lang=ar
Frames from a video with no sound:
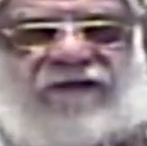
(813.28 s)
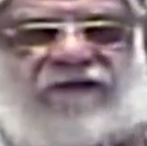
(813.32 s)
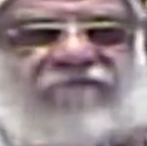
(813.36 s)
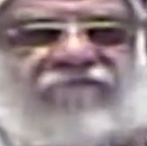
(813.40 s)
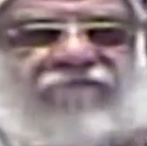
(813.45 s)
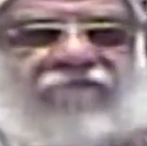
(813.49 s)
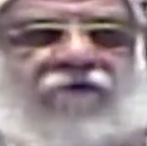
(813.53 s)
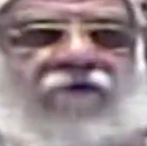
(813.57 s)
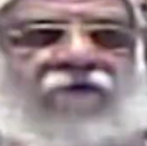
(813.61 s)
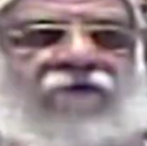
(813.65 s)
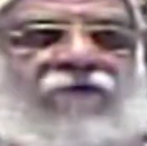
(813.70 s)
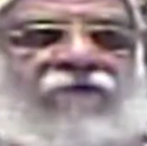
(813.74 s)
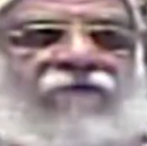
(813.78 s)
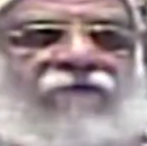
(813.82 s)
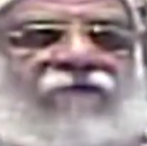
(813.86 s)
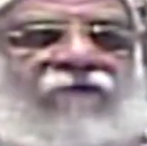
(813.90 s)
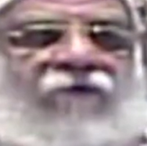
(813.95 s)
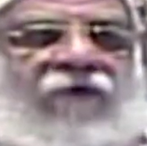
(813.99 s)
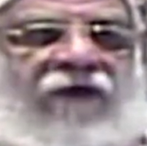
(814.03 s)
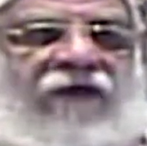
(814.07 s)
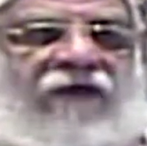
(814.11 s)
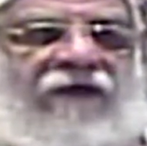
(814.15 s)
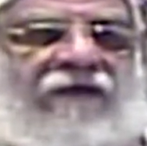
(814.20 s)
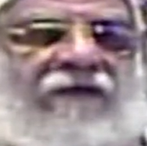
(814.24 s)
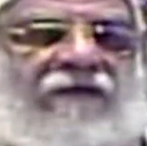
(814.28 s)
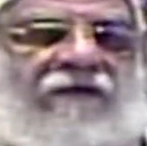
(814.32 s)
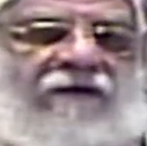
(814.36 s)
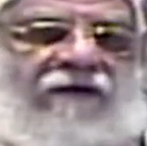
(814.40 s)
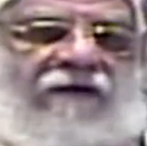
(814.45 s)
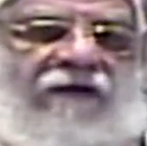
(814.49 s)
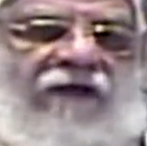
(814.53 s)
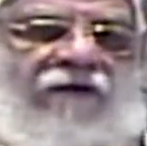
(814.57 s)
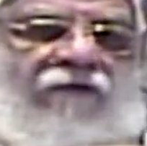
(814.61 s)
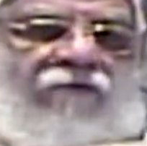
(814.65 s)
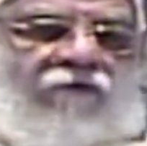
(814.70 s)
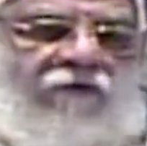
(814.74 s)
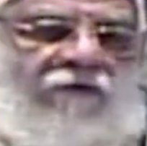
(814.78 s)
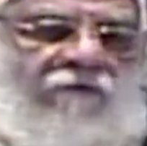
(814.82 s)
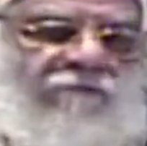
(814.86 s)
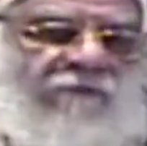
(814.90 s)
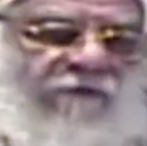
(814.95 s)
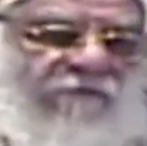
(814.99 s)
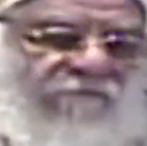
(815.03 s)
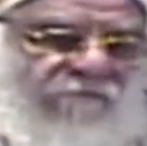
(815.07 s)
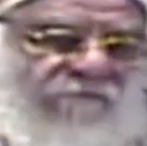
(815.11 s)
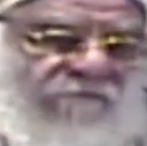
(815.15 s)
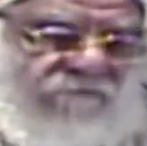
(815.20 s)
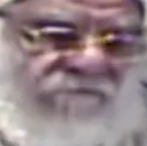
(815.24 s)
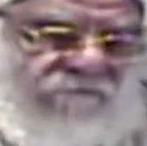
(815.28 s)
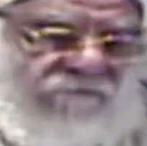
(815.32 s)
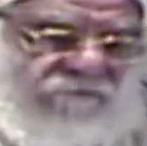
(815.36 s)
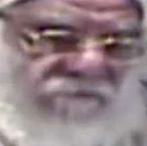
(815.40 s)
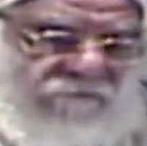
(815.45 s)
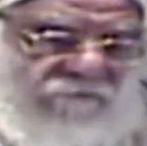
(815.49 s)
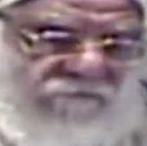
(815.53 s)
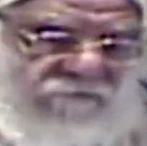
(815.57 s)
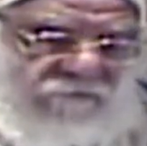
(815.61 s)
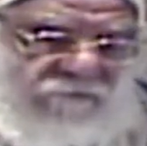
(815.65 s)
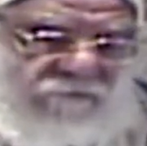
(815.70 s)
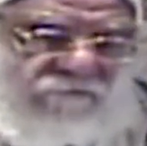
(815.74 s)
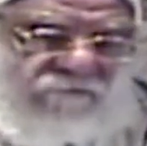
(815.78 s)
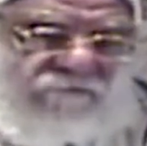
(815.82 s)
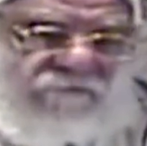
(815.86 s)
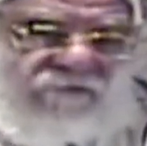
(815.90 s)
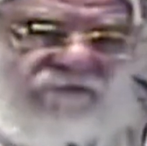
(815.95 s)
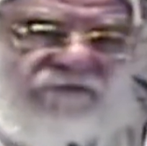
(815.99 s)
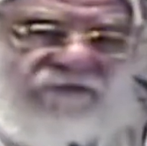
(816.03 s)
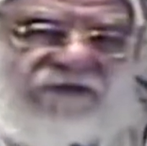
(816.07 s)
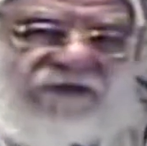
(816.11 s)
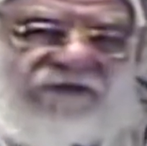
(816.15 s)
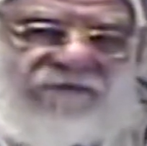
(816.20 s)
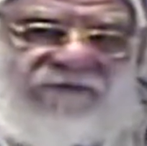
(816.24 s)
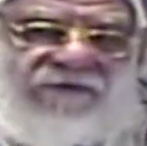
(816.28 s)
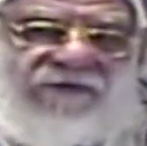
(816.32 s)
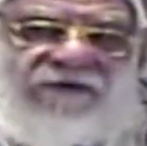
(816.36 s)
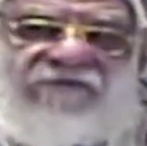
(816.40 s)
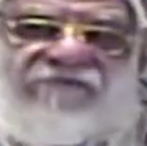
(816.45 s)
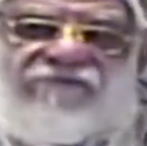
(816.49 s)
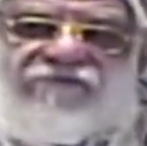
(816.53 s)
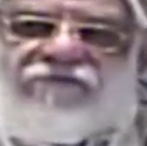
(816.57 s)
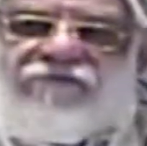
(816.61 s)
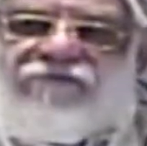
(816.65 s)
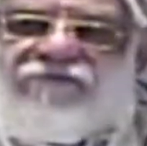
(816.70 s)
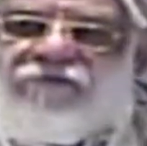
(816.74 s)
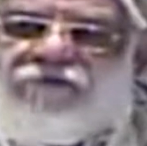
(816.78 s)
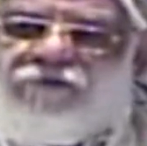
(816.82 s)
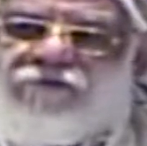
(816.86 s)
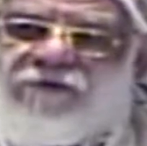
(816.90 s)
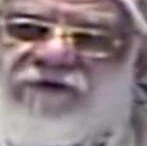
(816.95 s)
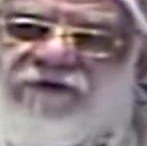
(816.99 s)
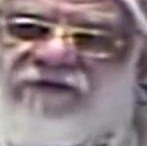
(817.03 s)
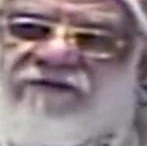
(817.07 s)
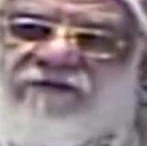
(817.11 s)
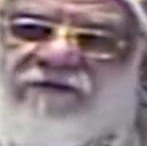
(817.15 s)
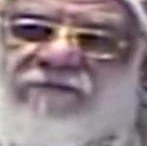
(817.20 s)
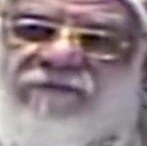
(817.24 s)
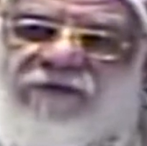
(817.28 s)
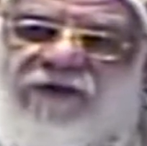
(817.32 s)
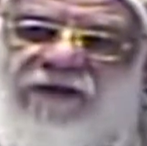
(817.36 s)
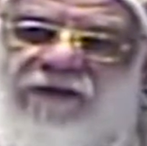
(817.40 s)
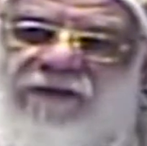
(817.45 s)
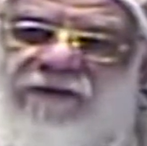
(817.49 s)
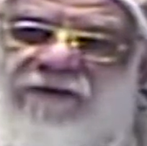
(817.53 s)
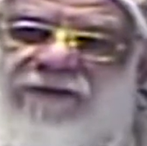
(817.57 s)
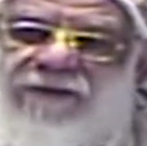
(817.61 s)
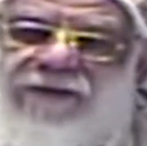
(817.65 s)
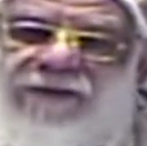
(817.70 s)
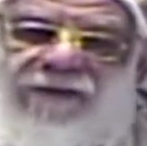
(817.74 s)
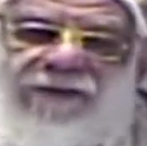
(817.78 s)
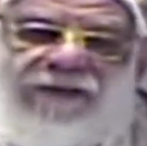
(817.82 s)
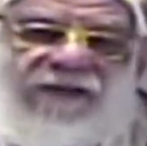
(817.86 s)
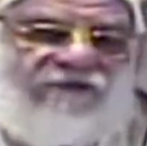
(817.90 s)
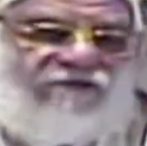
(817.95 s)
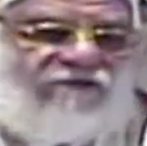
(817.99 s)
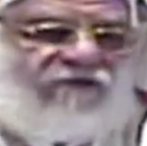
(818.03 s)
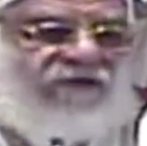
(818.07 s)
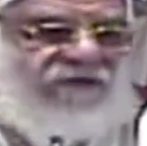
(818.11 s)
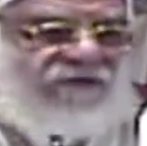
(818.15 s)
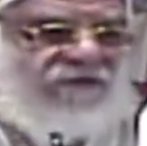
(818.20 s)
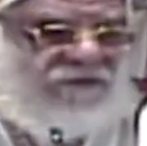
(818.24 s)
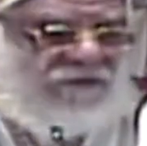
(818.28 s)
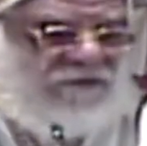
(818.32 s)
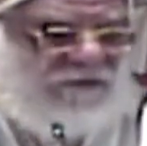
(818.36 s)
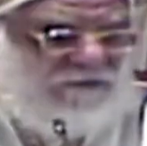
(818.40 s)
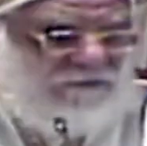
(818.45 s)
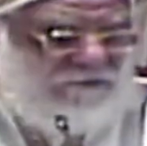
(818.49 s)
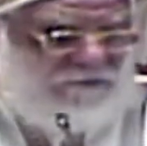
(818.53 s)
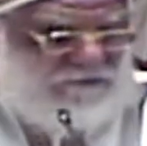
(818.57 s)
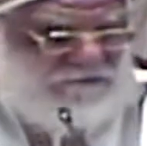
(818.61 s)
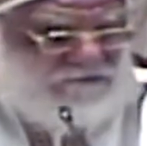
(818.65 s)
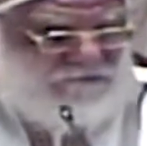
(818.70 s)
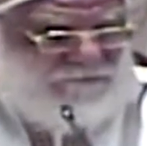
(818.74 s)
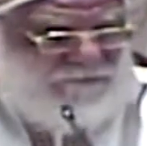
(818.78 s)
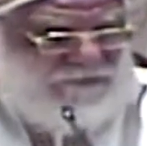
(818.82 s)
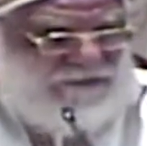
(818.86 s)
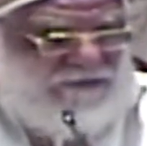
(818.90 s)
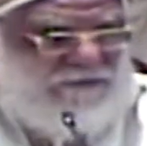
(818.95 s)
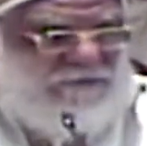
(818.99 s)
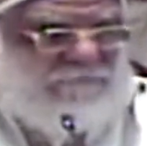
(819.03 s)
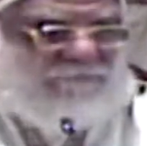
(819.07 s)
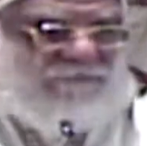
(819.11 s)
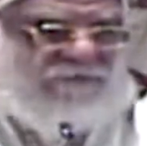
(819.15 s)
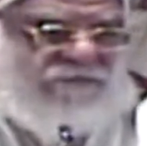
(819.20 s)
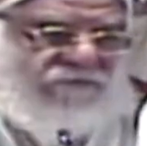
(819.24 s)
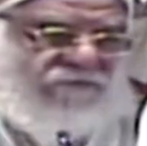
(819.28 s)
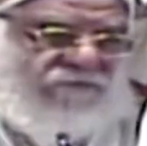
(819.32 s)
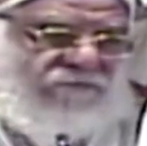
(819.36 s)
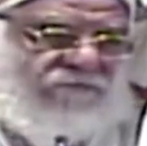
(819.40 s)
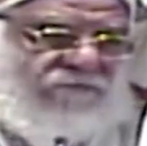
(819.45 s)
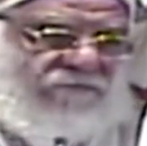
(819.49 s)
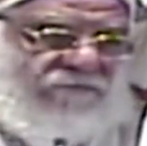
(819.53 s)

في عنقه حجر الرحى ويرمى في في في يرمي نفسه في لجة البحر عشان يغطس ما يقبش